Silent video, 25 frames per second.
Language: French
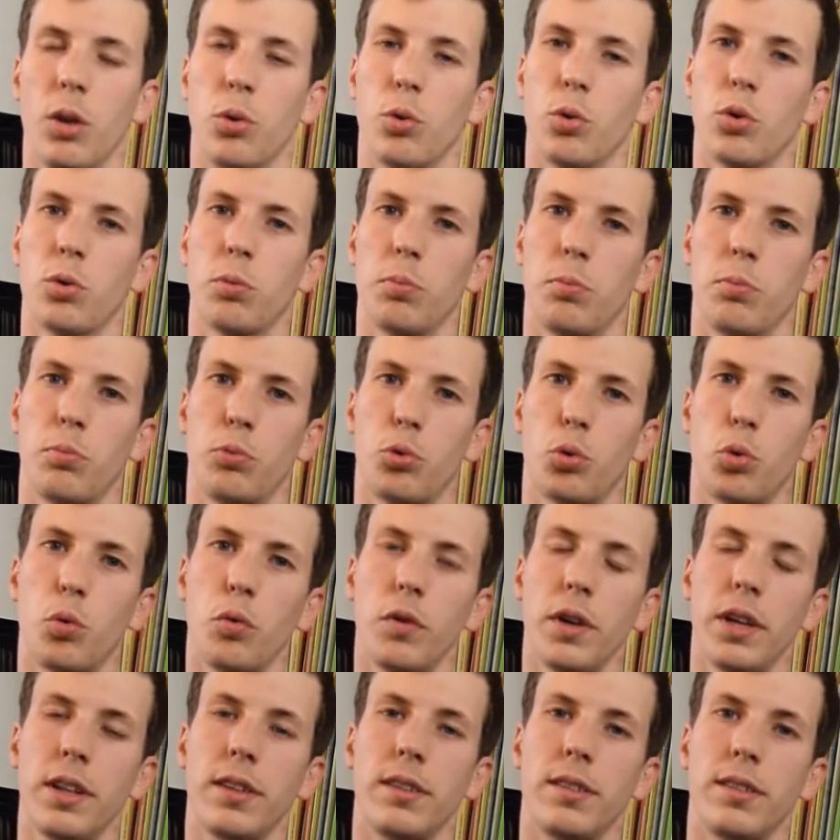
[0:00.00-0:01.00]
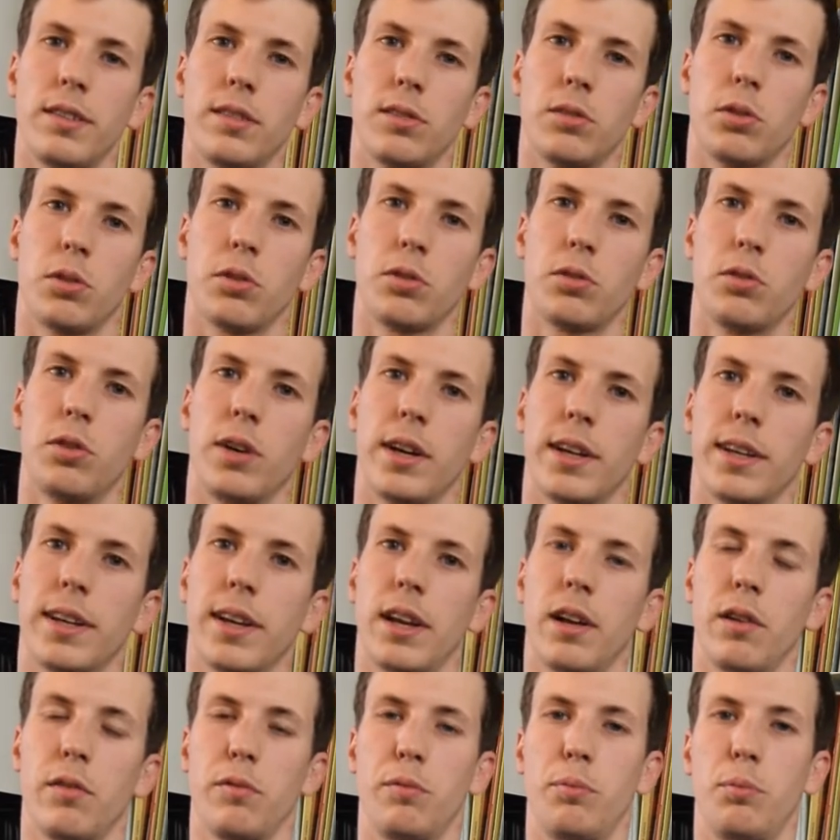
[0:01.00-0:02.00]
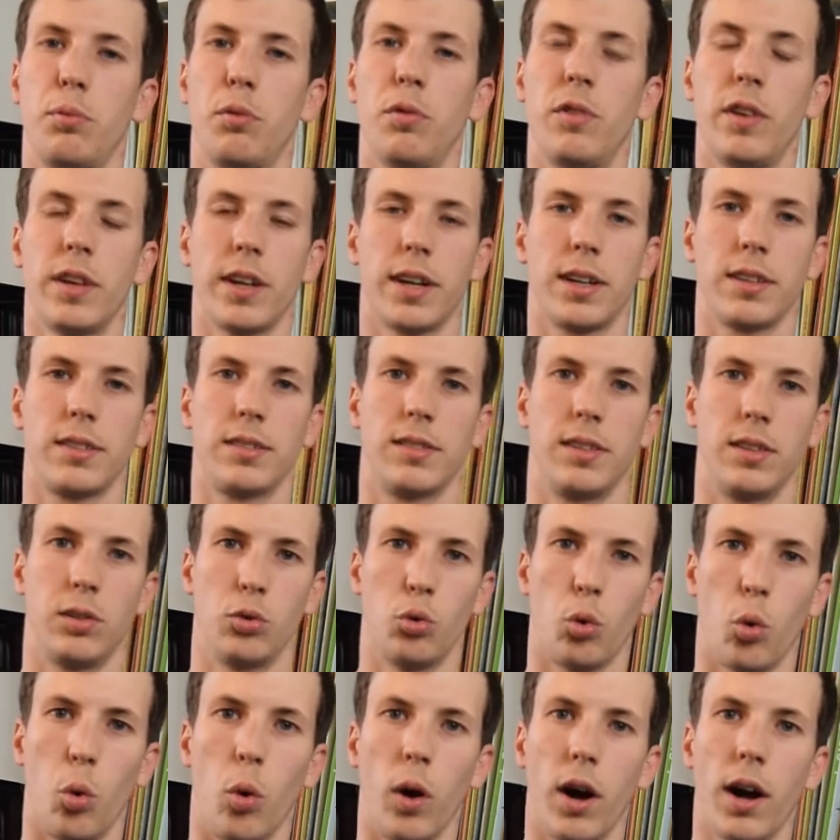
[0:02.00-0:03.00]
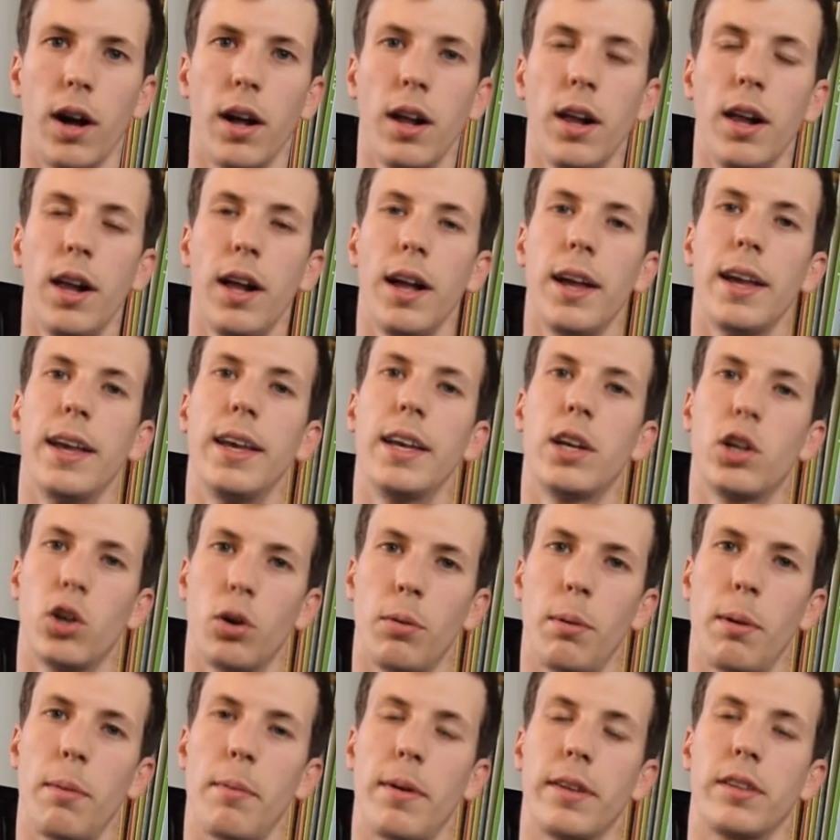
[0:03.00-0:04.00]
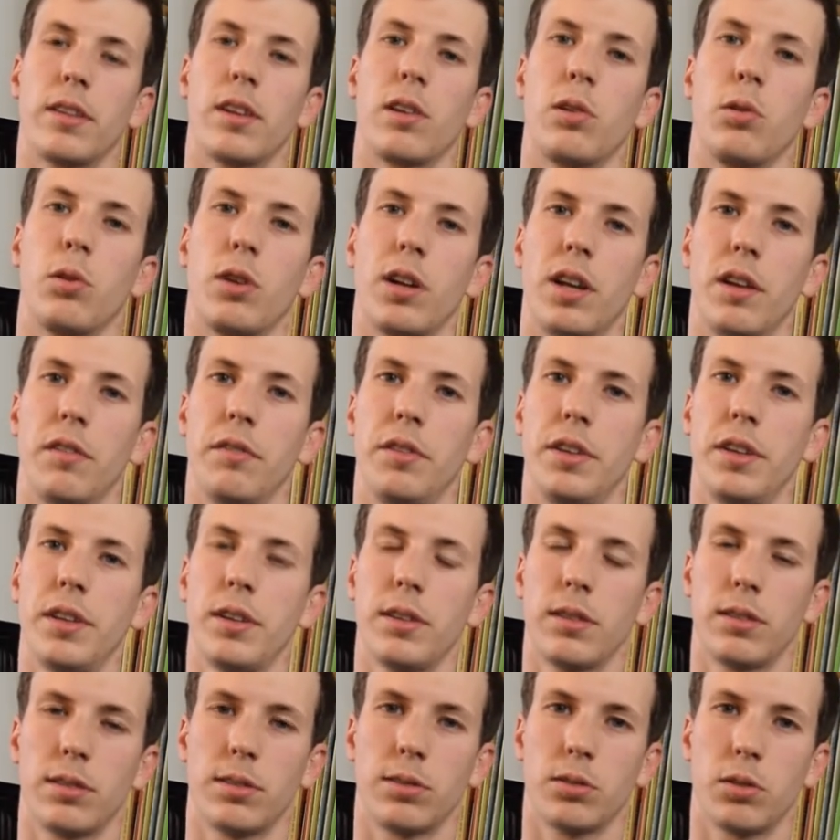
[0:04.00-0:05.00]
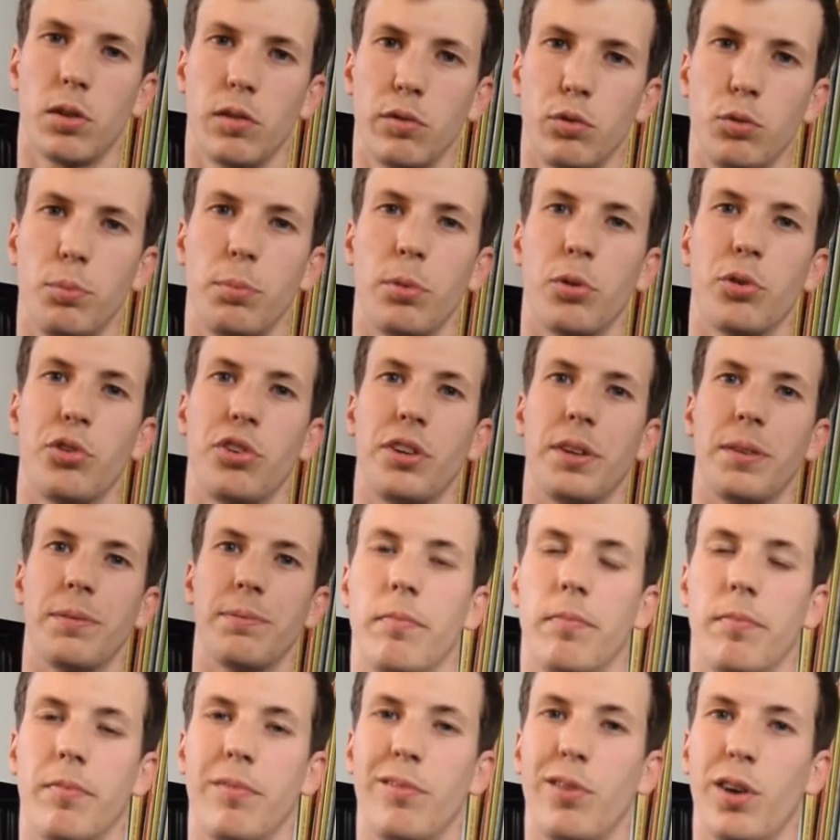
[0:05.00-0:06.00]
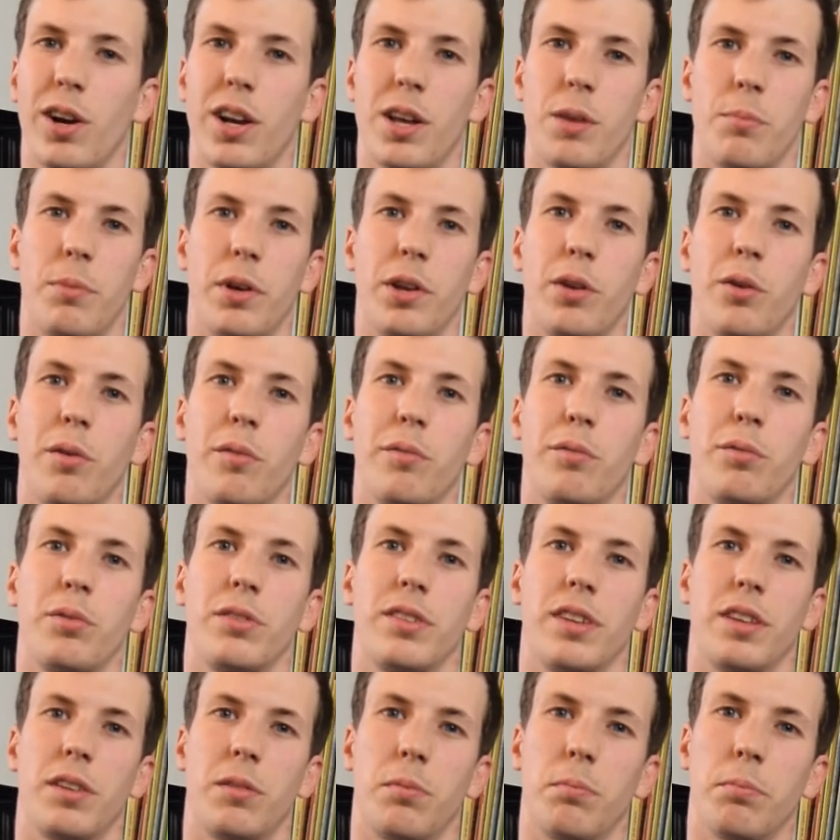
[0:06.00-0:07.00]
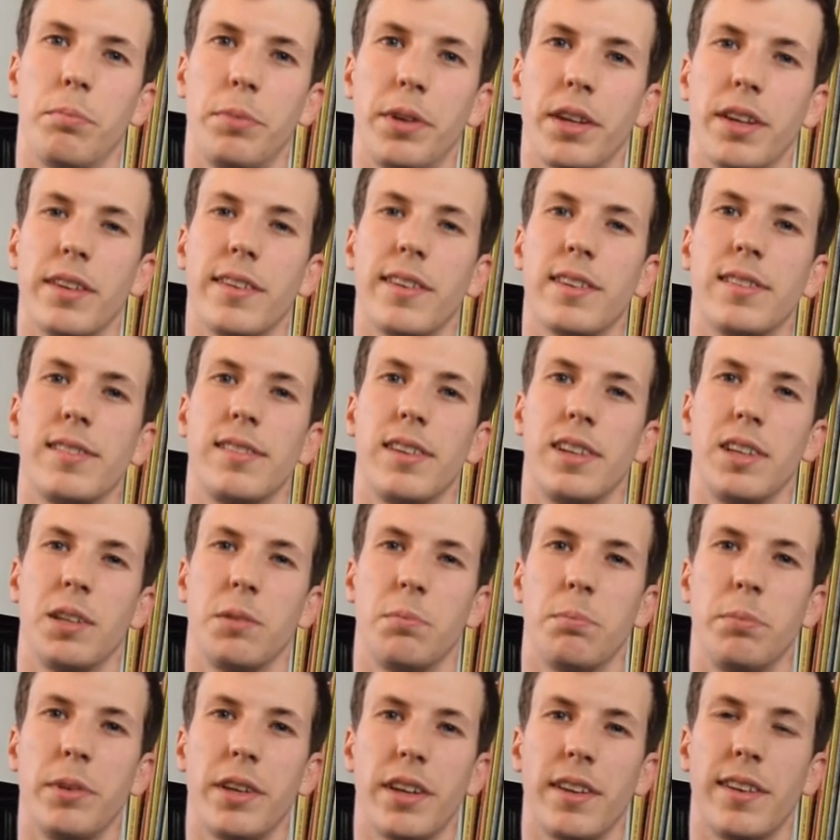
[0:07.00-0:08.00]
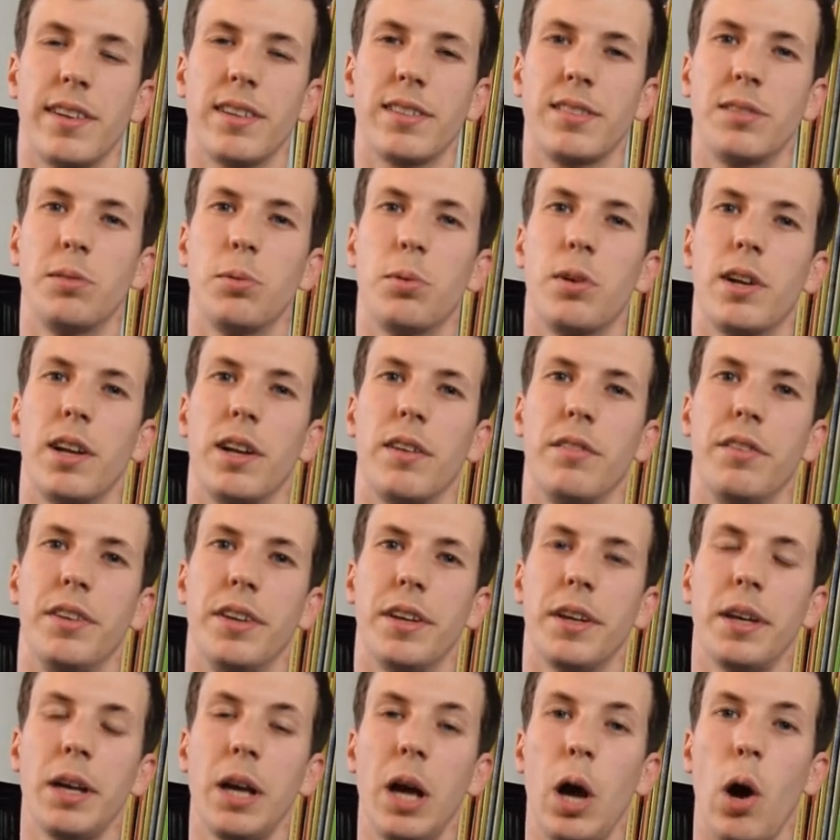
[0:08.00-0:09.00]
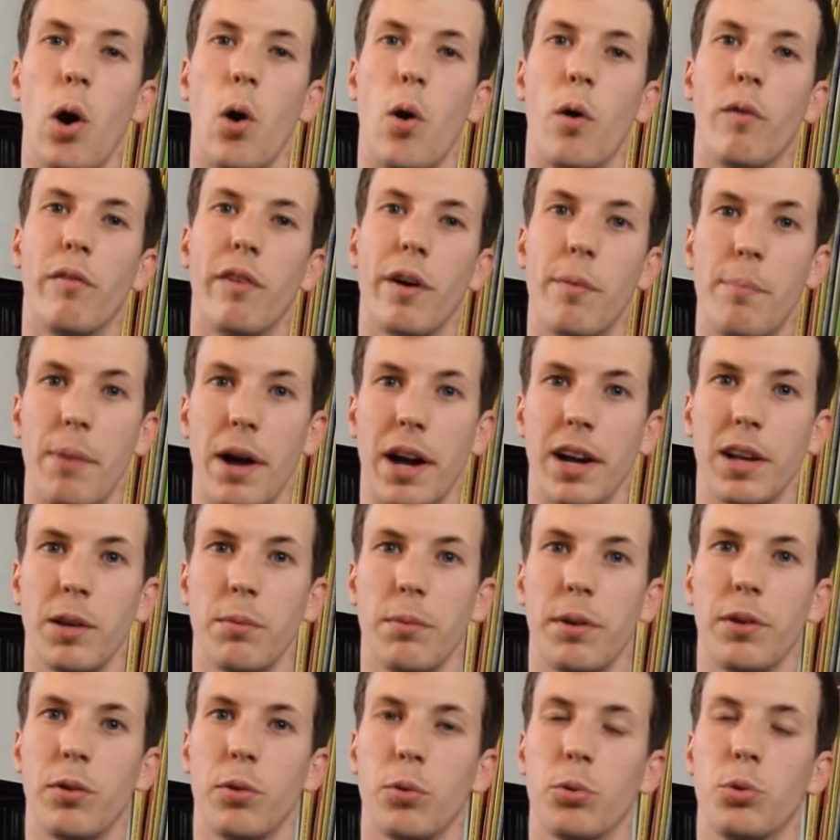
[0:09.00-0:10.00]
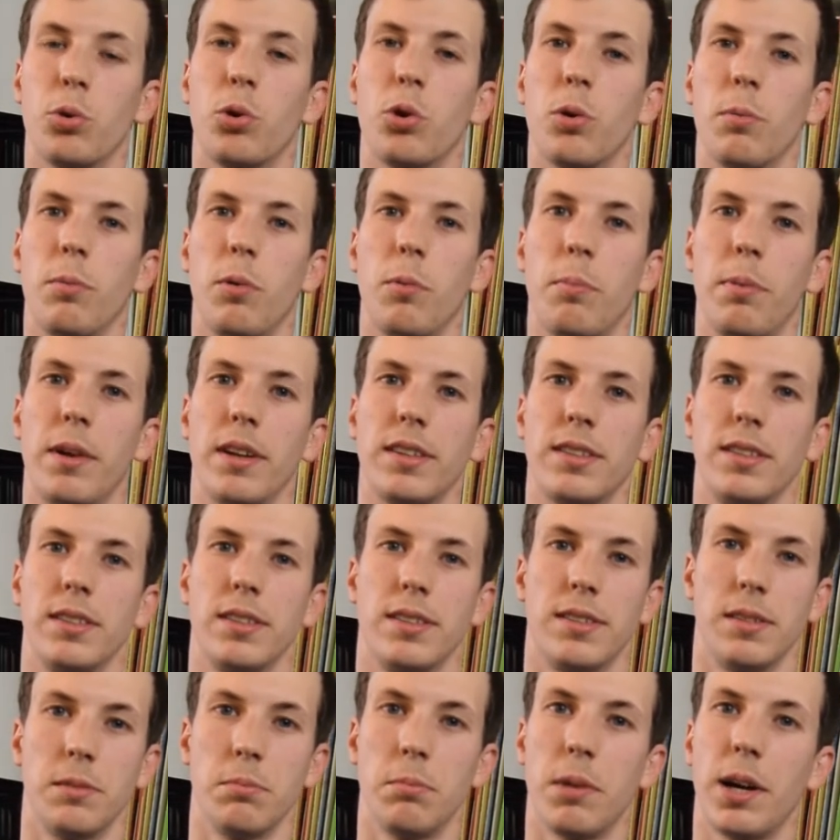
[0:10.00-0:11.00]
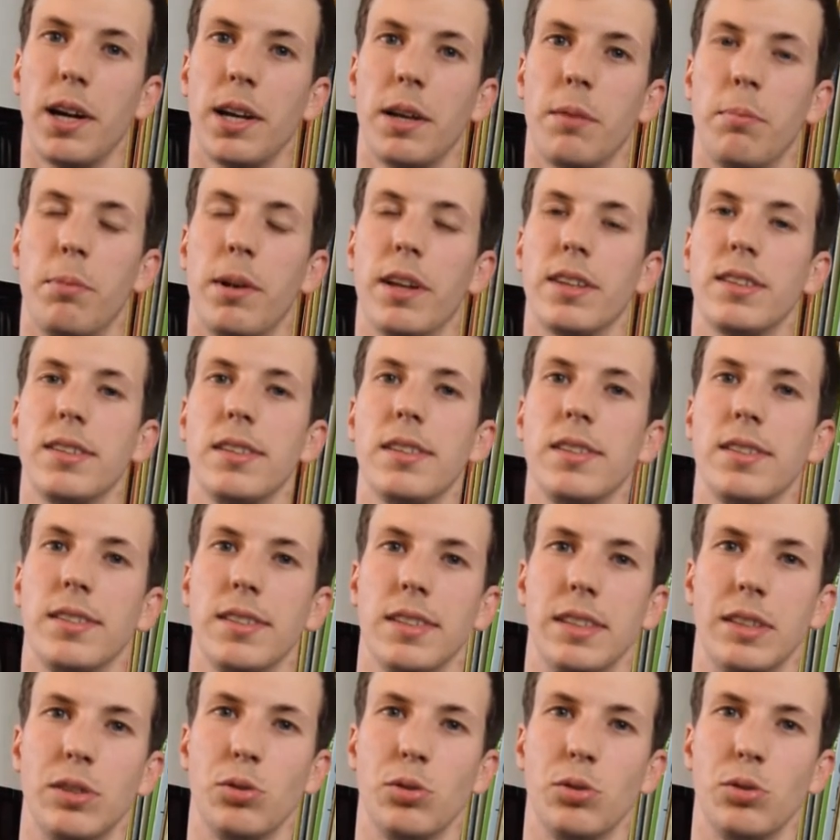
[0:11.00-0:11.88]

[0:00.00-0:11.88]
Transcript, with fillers: Donc trouvez une distance dans laquelle vous pouvez rester droit et quand même atteindre le clavier sans vous pencher. Voilà, maintenant vous êtes bien installé, bien assis au clavier, on va parler maintenant de comment placer ses mains et placer ses